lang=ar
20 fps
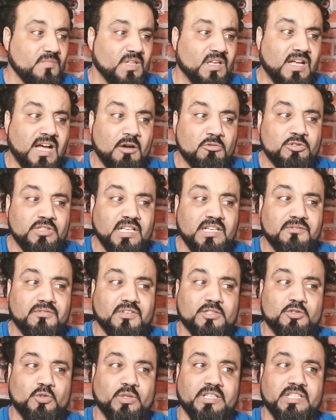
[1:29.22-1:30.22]
خاوتنا اللي
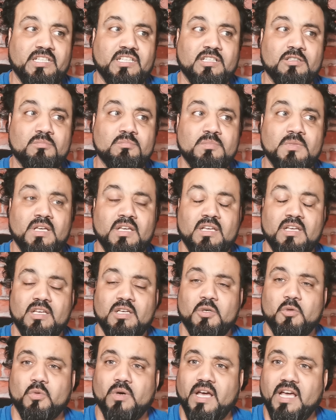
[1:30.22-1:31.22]
فقدوا عينيهم
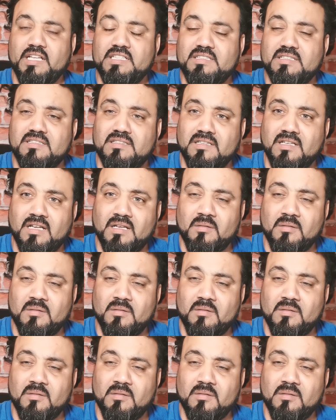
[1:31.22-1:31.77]
واحد